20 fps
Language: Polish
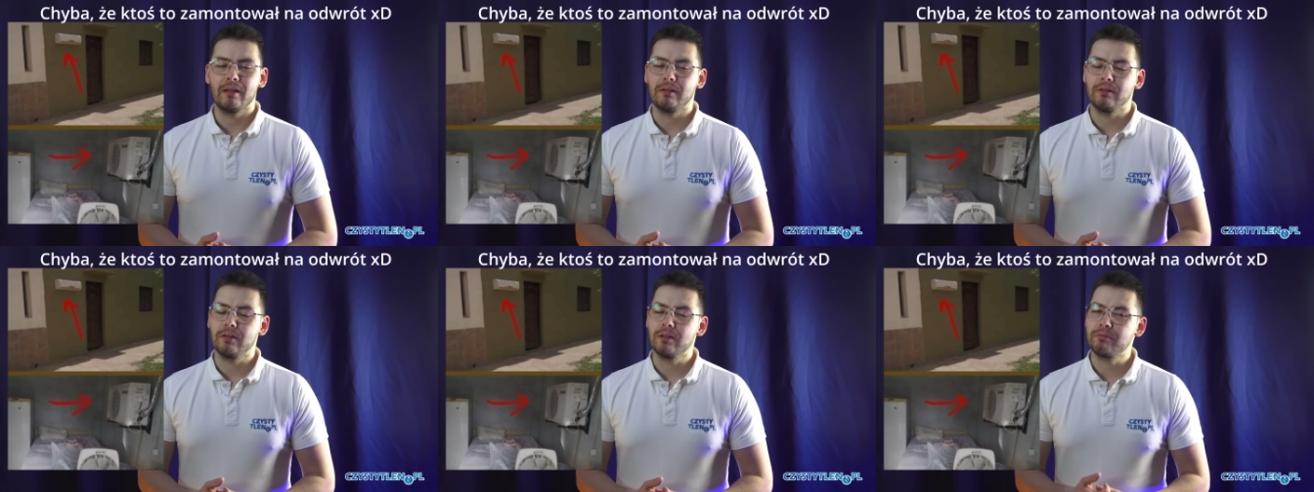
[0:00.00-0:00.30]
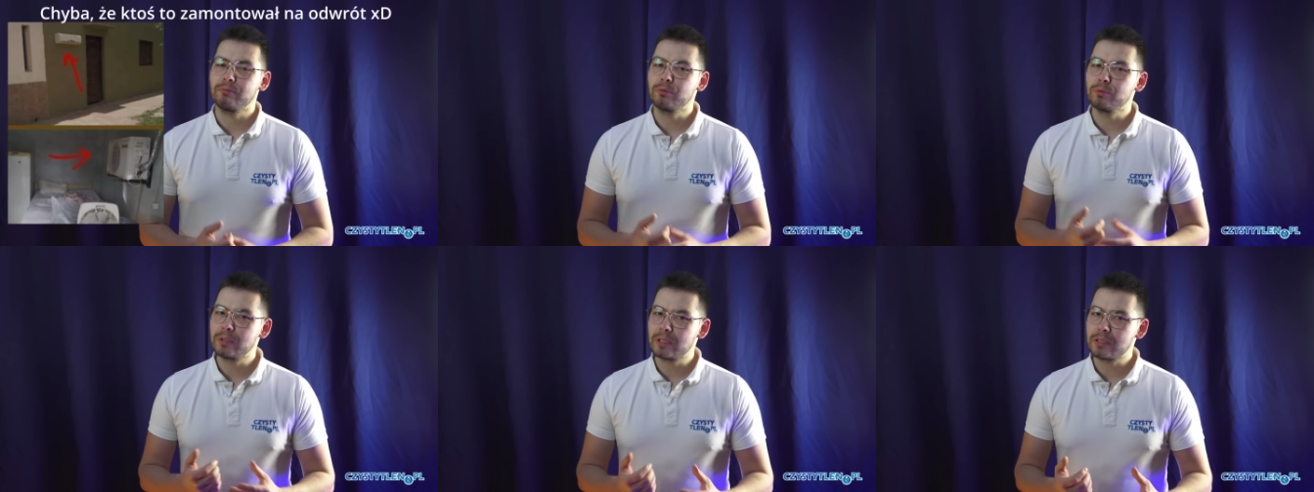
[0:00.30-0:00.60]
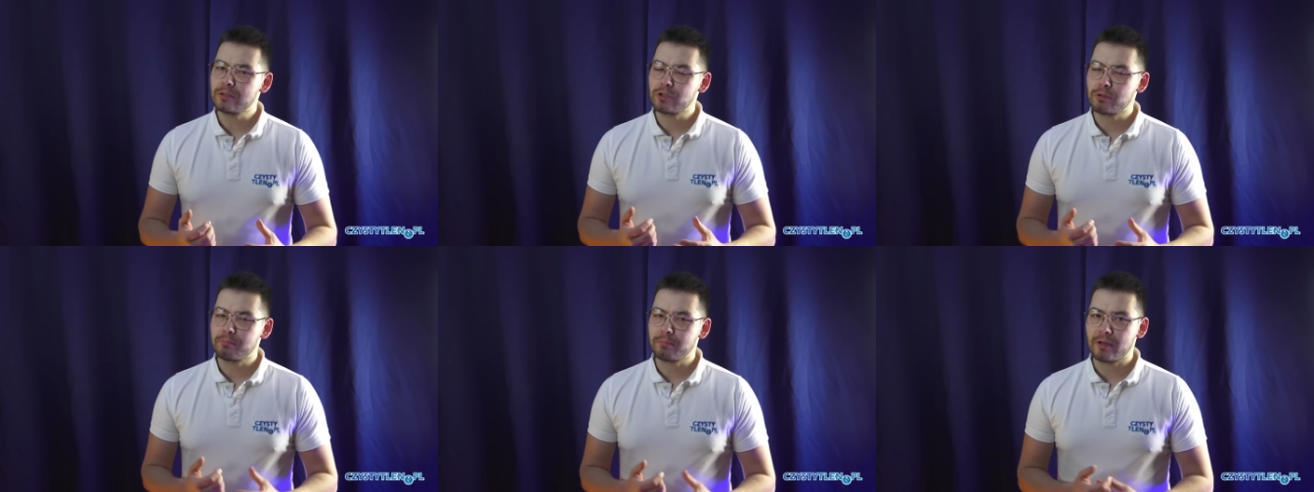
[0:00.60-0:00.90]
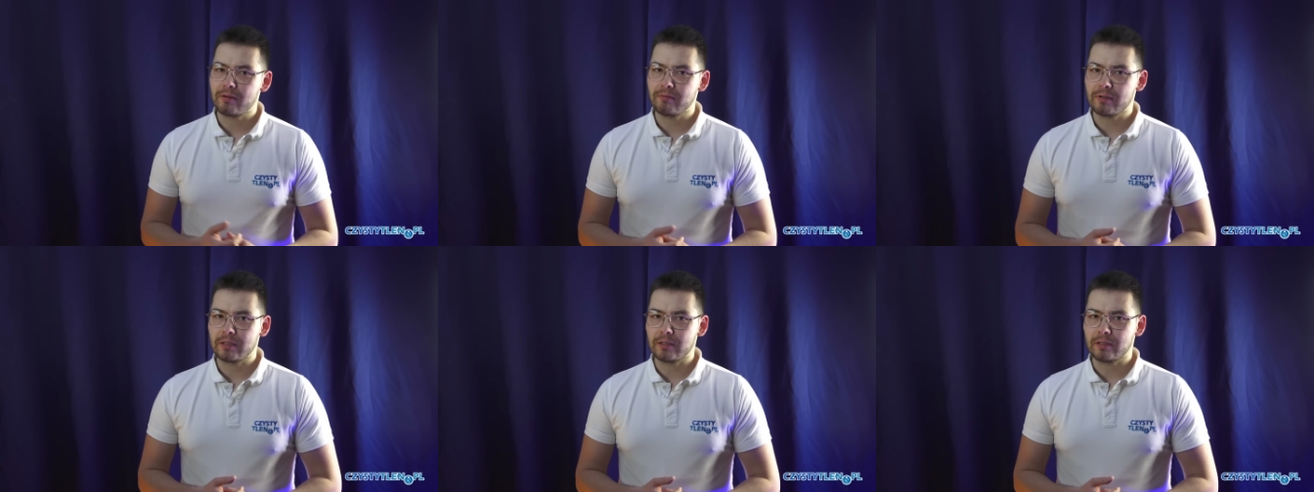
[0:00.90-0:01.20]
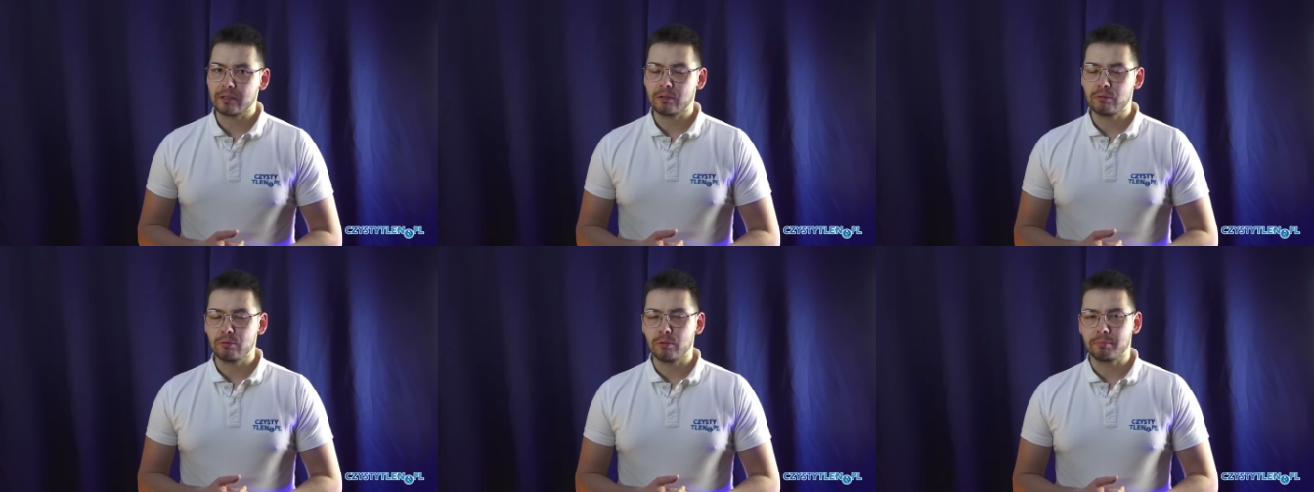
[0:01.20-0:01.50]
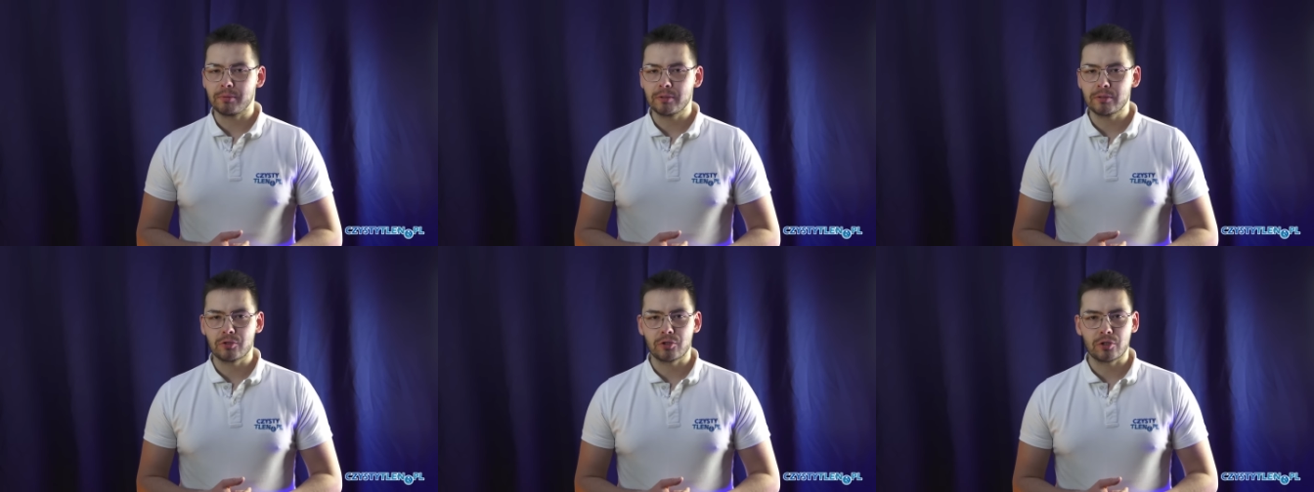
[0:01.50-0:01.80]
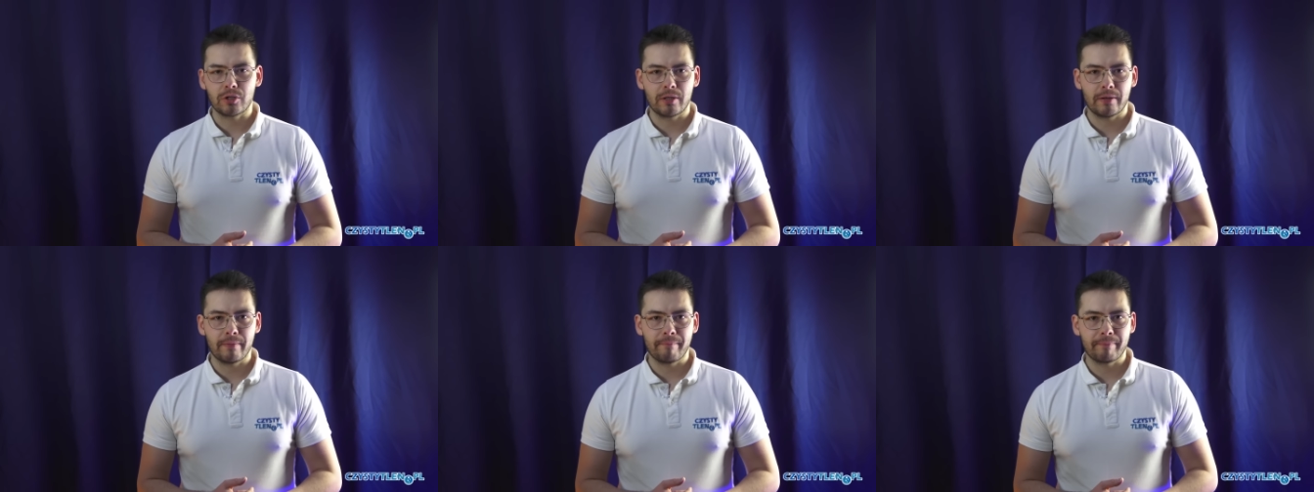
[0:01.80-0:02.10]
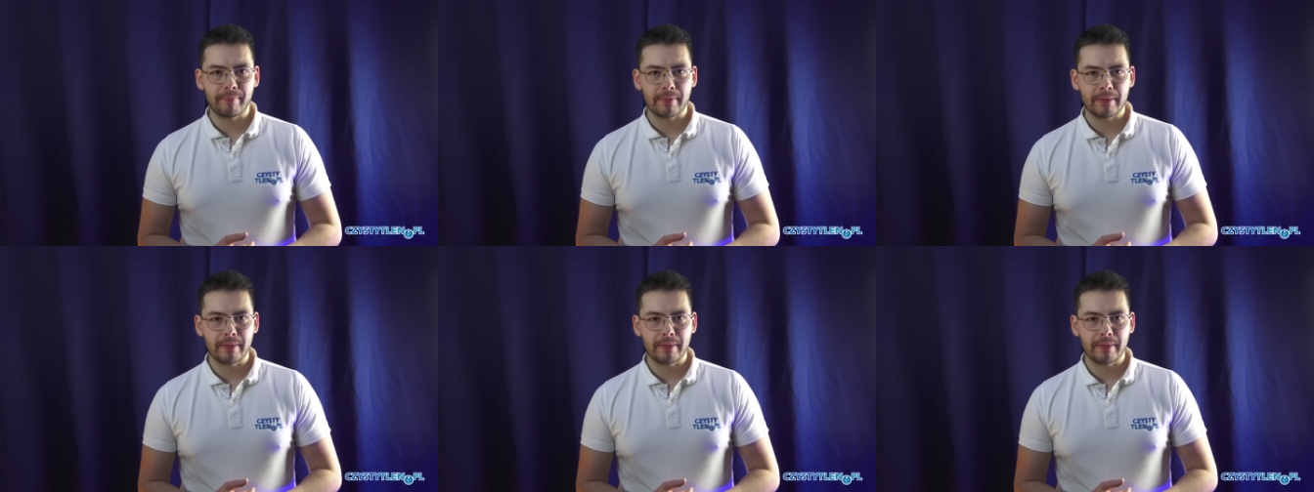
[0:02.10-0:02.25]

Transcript: No i tutaj się pojawia taki kłopot, że